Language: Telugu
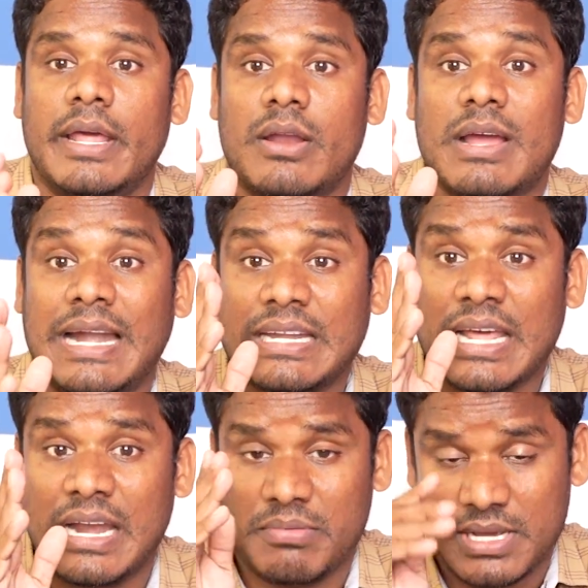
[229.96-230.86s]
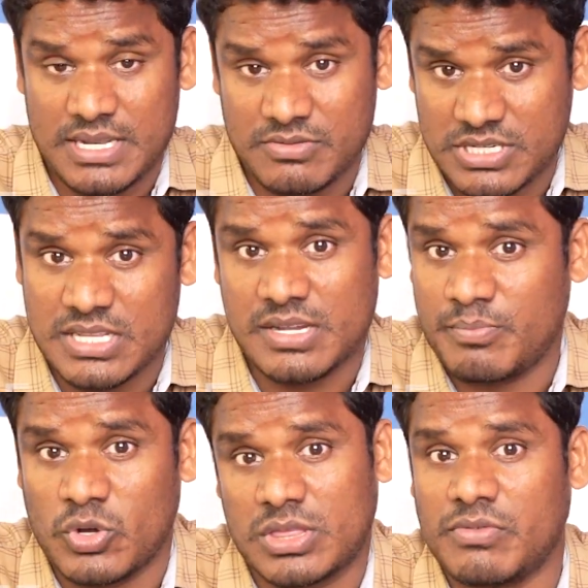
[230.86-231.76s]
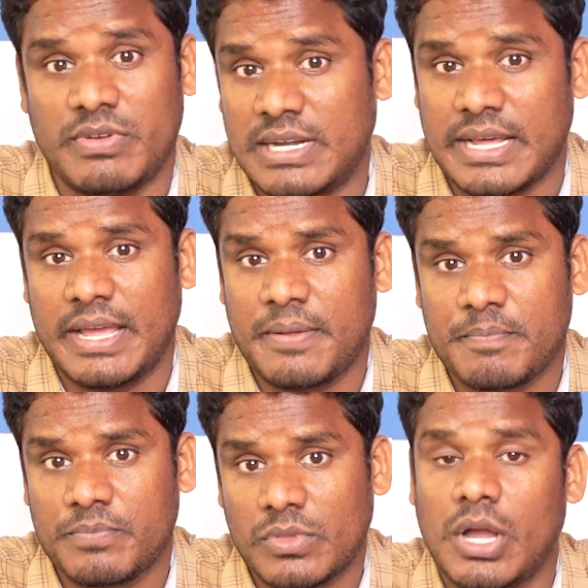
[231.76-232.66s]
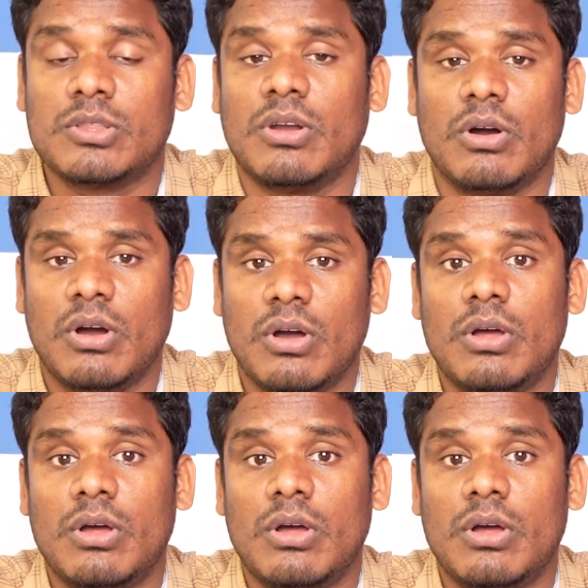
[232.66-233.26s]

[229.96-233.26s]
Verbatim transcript: నేను గంట నలభై ఐదు నిమిషాలు చెప్పి మొత్తం వింటే అందులో